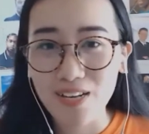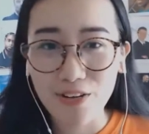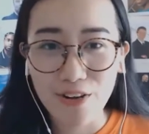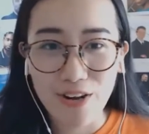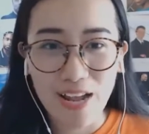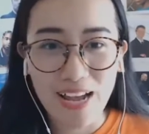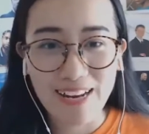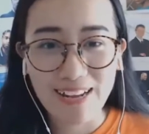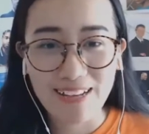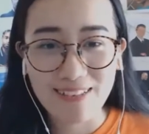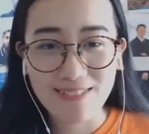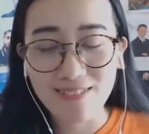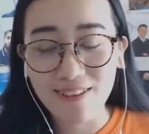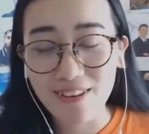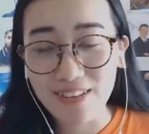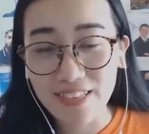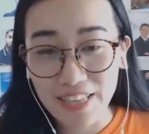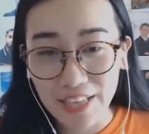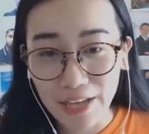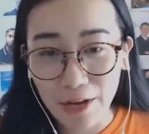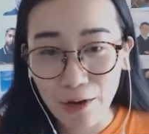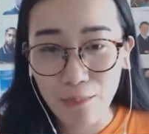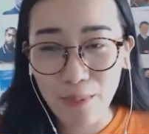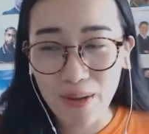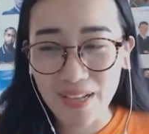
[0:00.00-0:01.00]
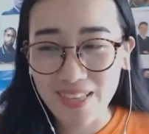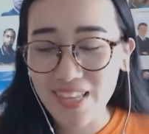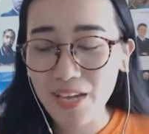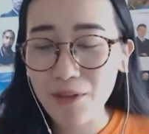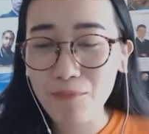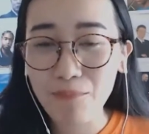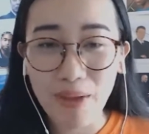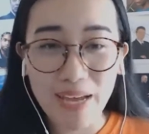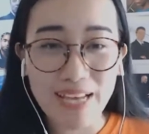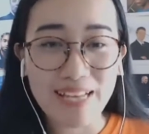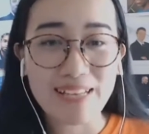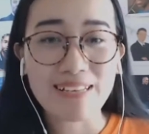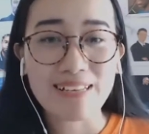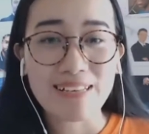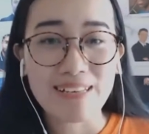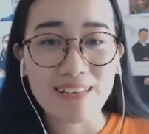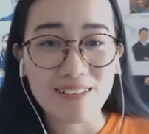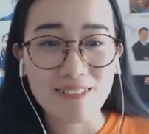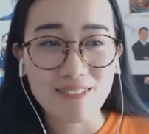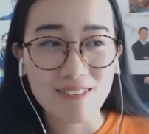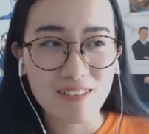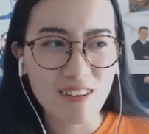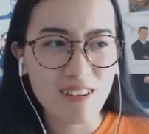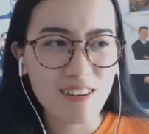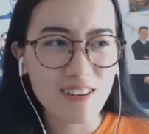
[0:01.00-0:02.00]
đó là để giới thiệu bản thân mình
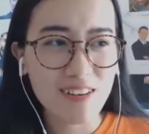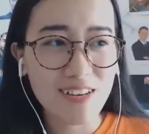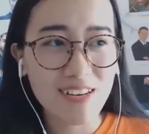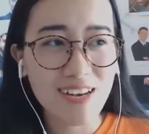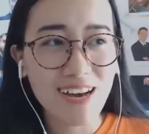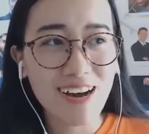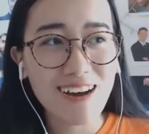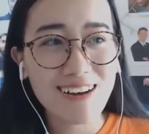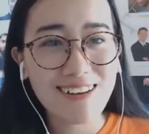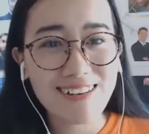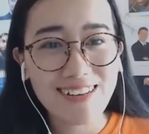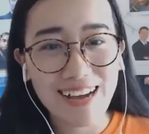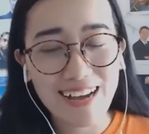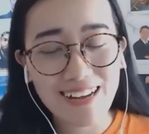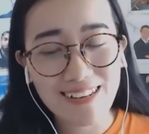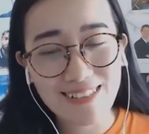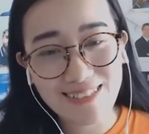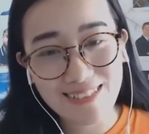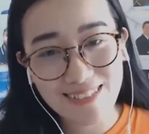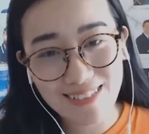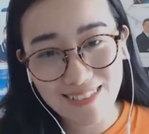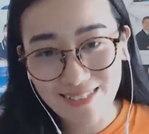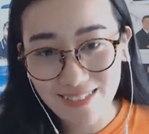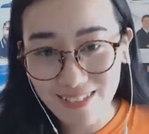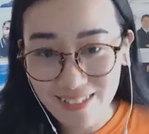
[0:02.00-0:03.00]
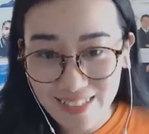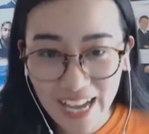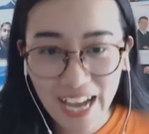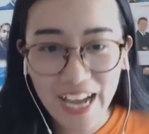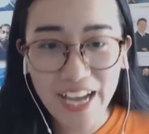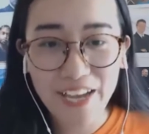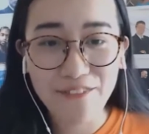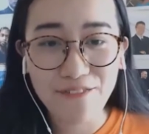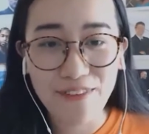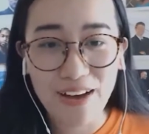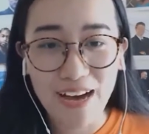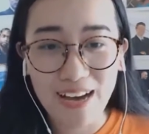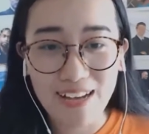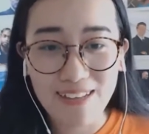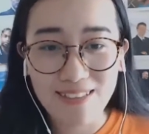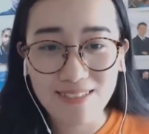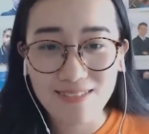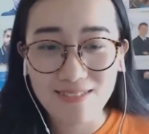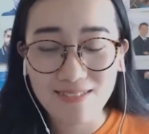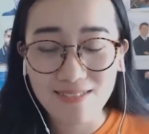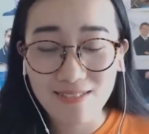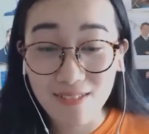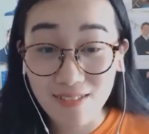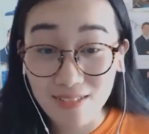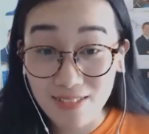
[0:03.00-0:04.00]
tới các đến tới thầy và
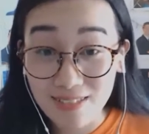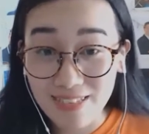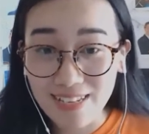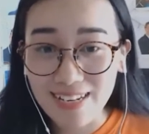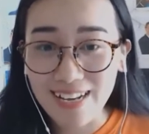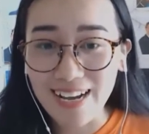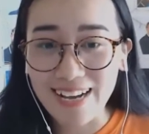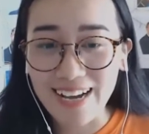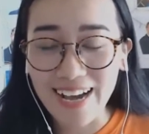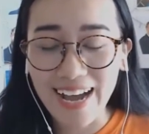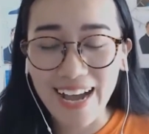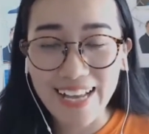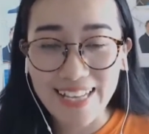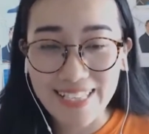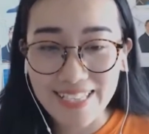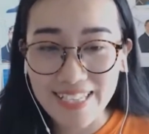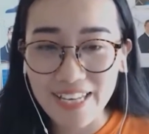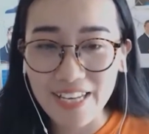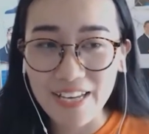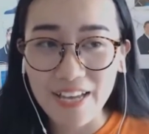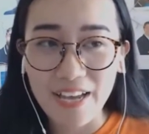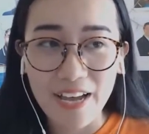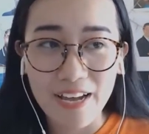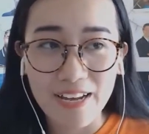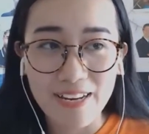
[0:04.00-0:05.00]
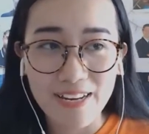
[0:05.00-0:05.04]
tới tất cả các anh chị,